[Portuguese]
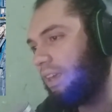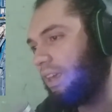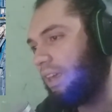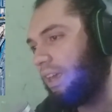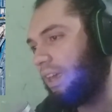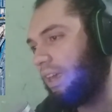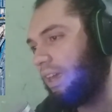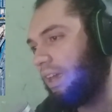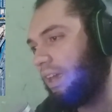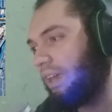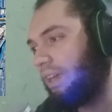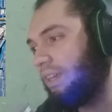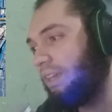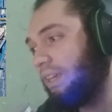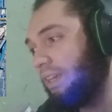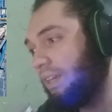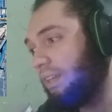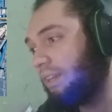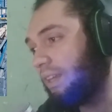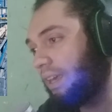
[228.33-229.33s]
É,
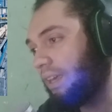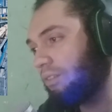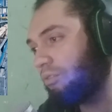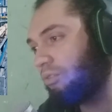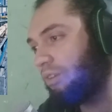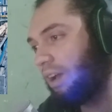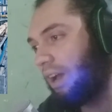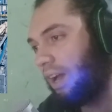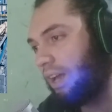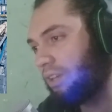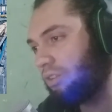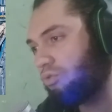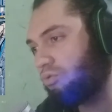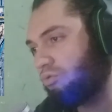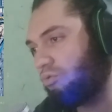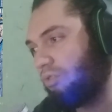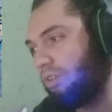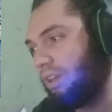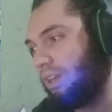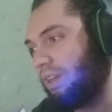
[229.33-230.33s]
e, né, no
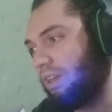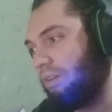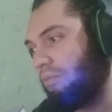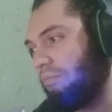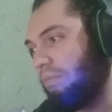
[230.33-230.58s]
caso, é,